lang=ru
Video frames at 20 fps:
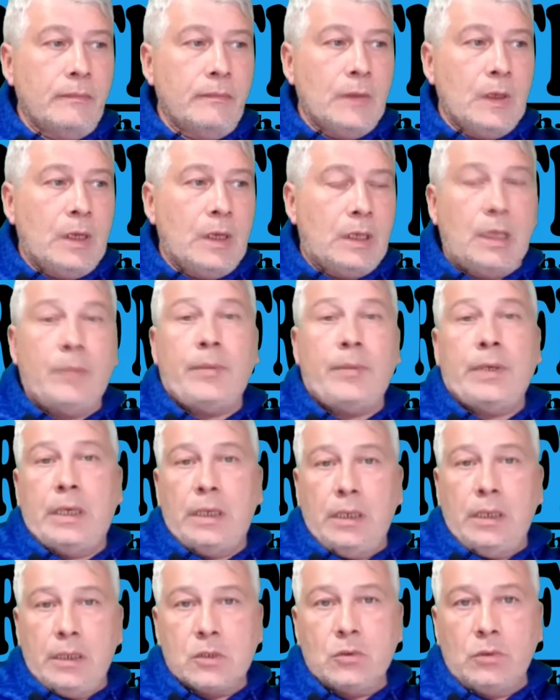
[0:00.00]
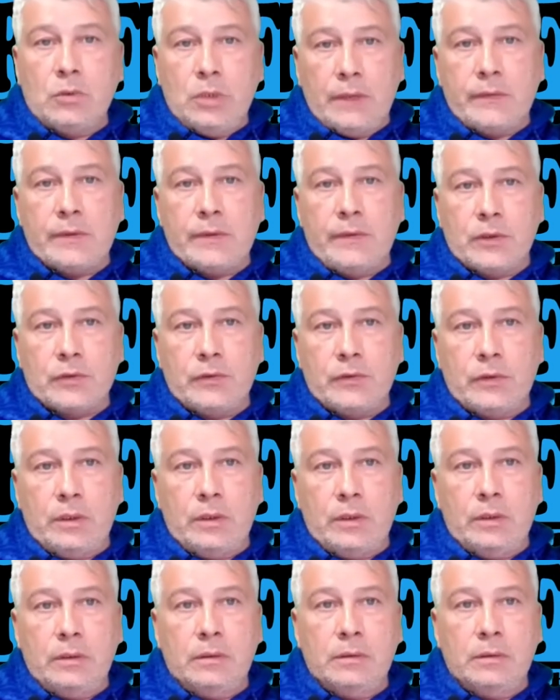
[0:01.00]
когда приехали судьи на
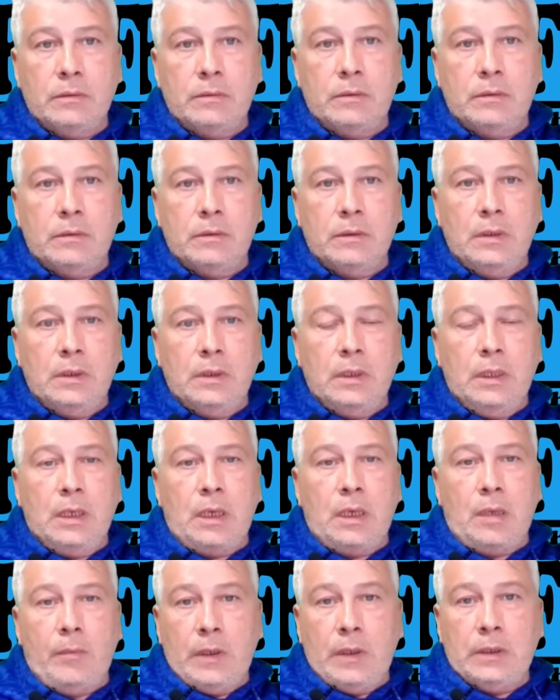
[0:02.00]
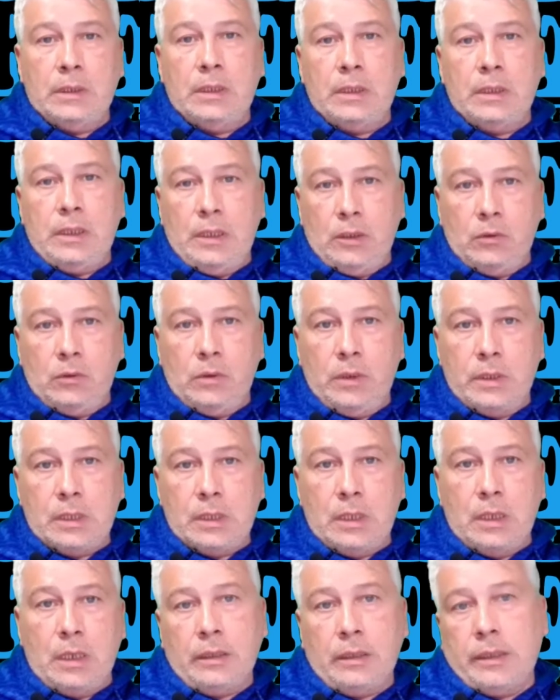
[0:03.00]
взвешивание, команда
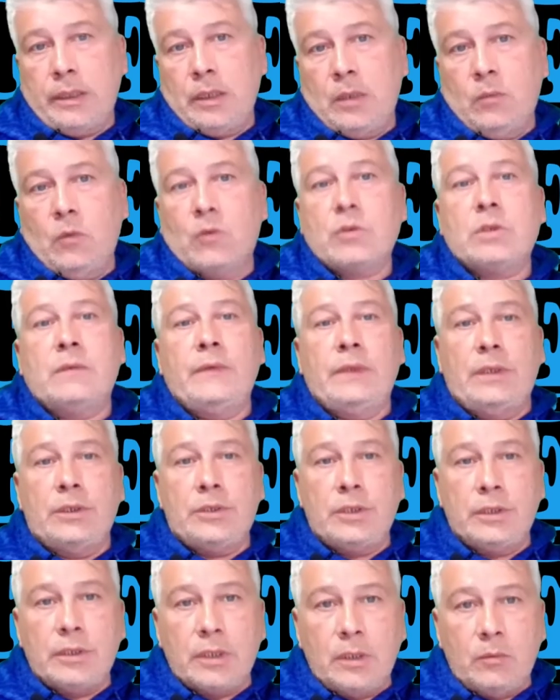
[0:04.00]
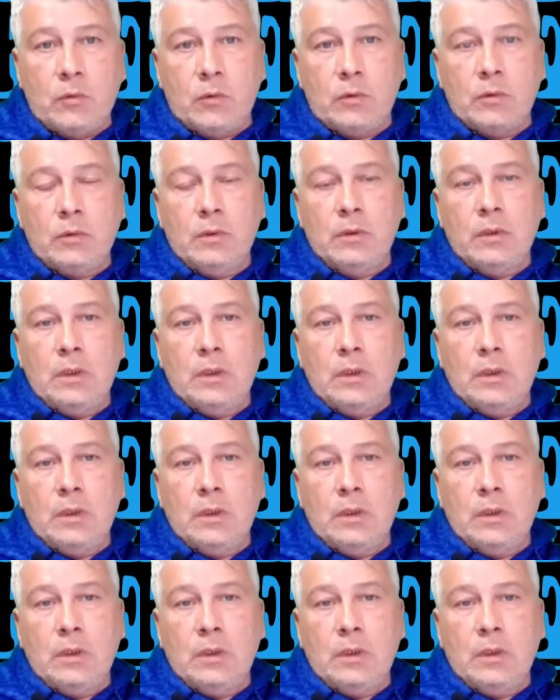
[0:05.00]
кинулась, а она не может вытащить рыбу